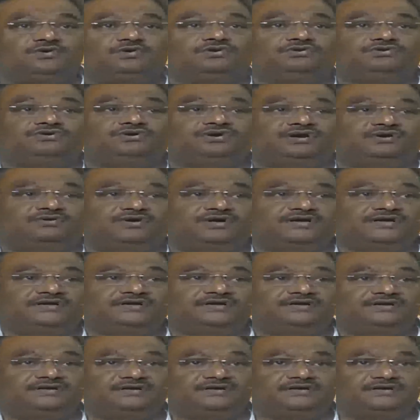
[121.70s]
ঘটনা নয়
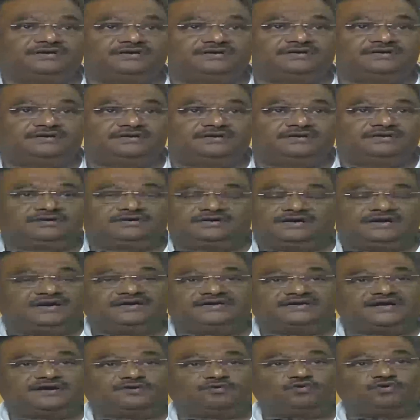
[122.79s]

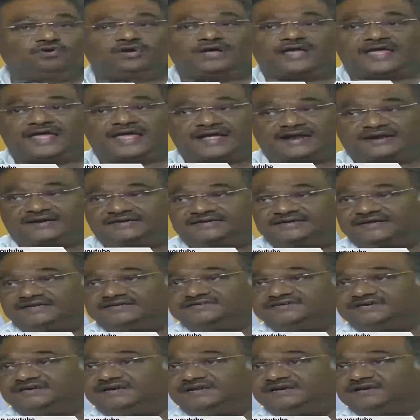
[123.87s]
এটা কোনো একটা
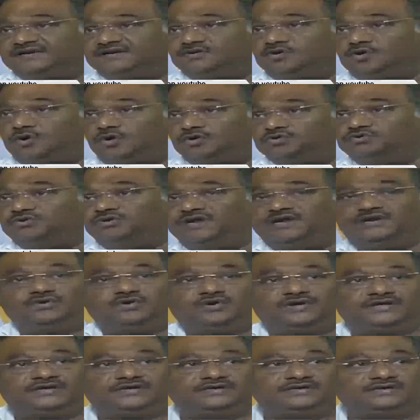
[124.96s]
জেলের ঘটনা
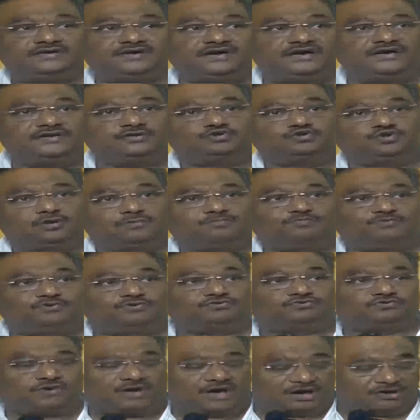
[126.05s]
নয় এটা
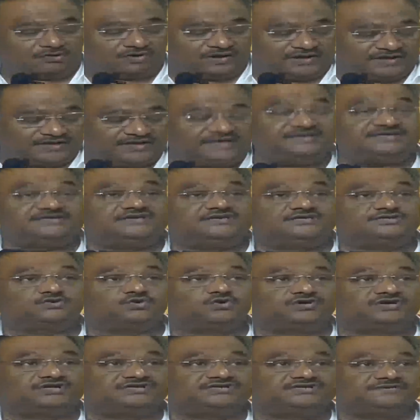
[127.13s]
সর্বত্র হাওড়ায় এই জিনিস
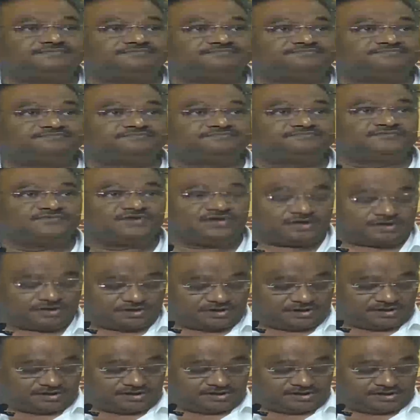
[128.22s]
ঘটেছে
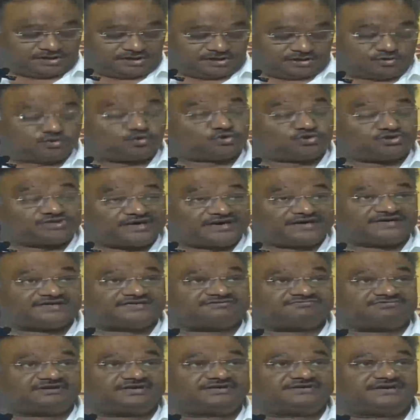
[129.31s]
নদিয়া
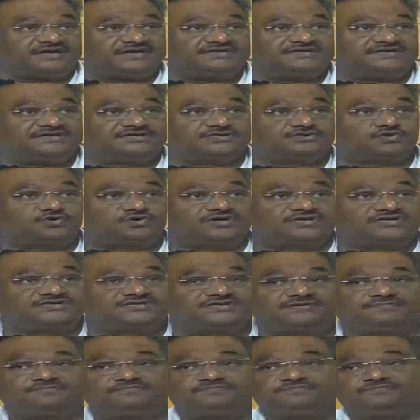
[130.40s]
ডিস্ট্রিক্টে এই জিনিস
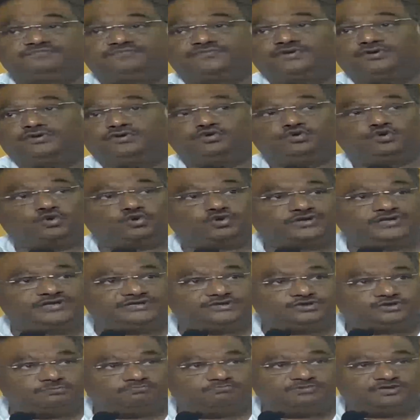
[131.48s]
ঘটেছে দক্ষিণ
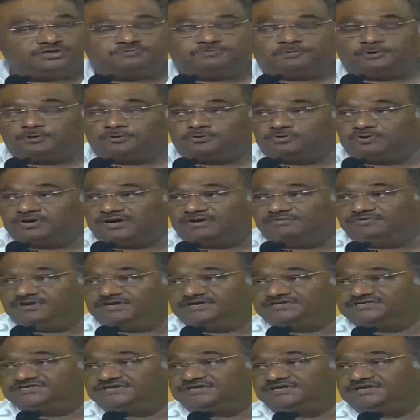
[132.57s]
চব্বিশ পরগনায় হয়েছে